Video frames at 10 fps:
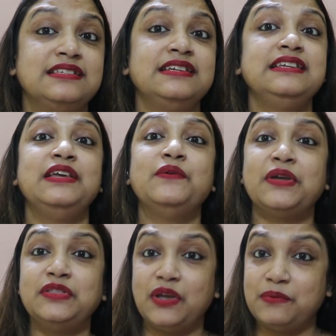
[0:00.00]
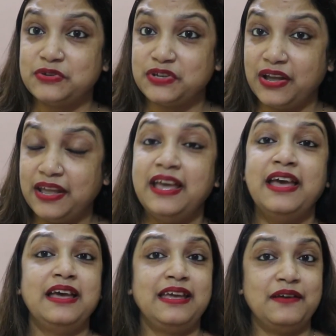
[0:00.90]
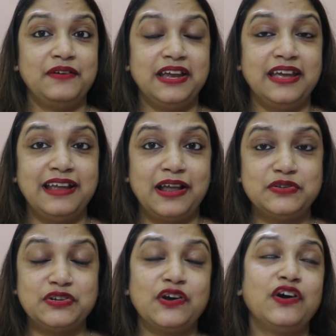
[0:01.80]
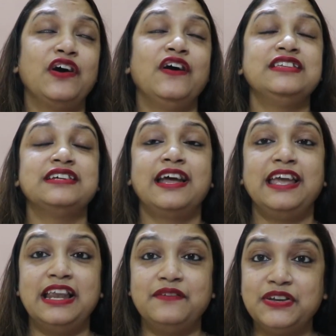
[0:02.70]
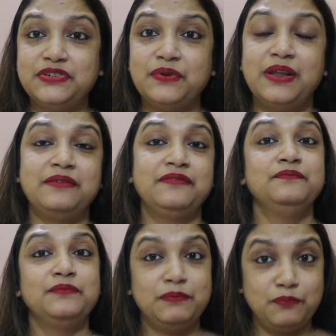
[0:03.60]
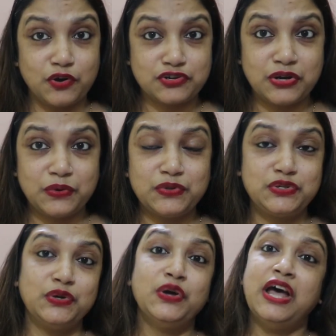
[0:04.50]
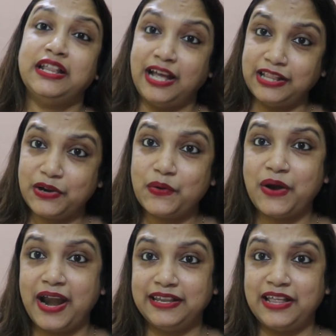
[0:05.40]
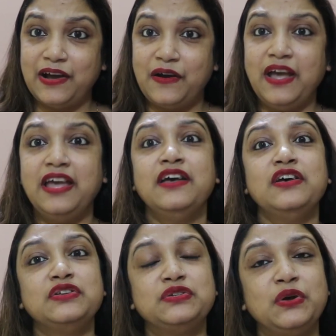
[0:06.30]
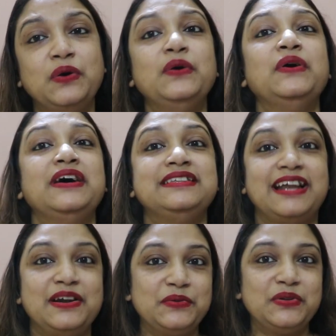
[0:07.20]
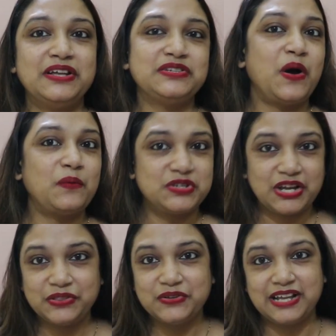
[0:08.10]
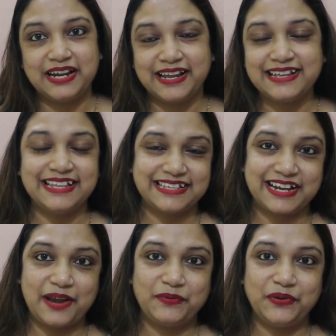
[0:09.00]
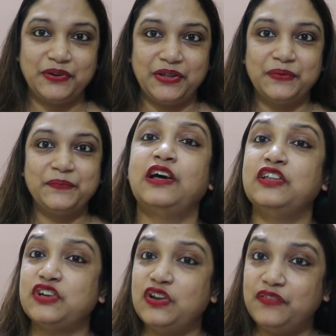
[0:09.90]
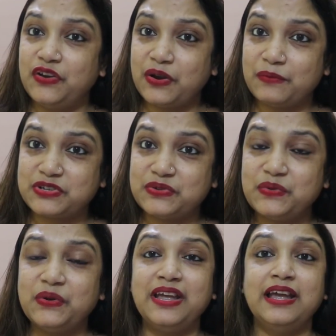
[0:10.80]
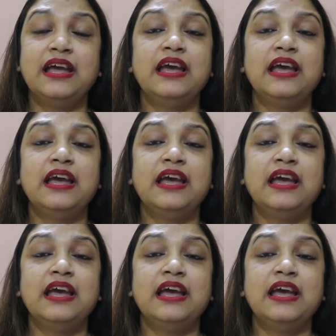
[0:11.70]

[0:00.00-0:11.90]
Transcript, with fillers: এস টি নিয়েও কিন্তু এই বিষয়ে এবার গিয়ে আলোচনা করা হয় যারা ইলেভেন টুয়েলভ পড়াশোনা করছো তাদেরকেও গাইড দেওয়া হয় সো যারা নতুন আছো অবশ্যই কিন্তু চ্যানেলটাকে সাবস্ক্রাইব করে নিও তাহলে চলো ভিডিওটা আমরা শুরু করি